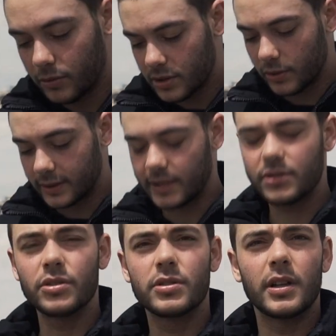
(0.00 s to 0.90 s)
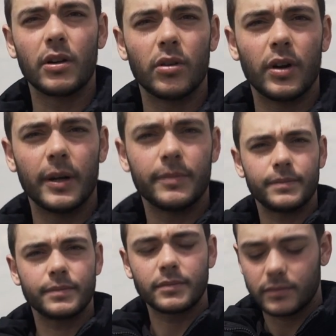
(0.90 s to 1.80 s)
Questo è testosterone,
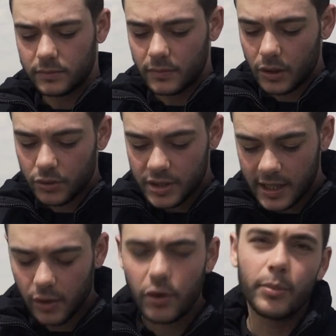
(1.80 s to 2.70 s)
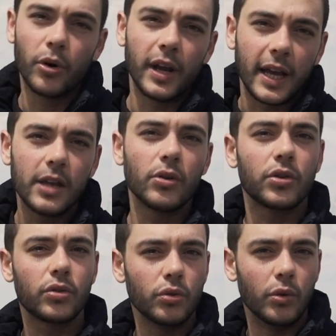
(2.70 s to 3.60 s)
ossia l'ormone che io
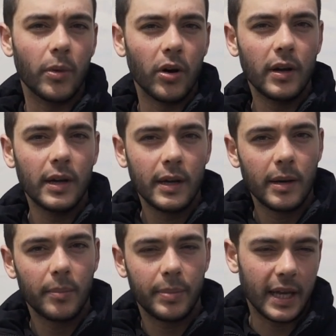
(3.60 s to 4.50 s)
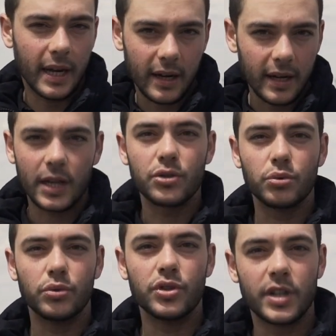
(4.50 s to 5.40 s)
assumo per
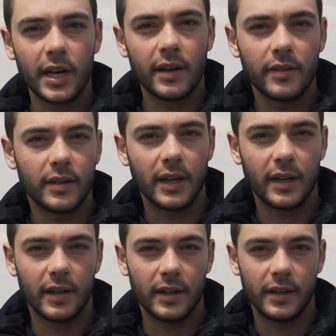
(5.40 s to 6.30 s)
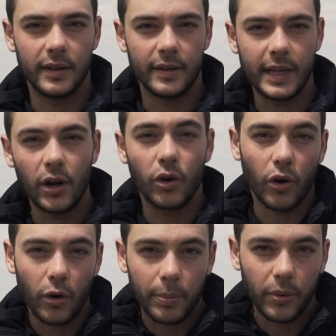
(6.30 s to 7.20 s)
raggiungere la, il
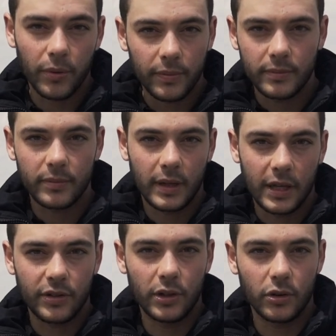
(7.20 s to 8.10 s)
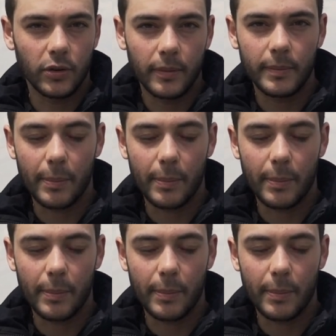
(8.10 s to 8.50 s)
corpo che sento mi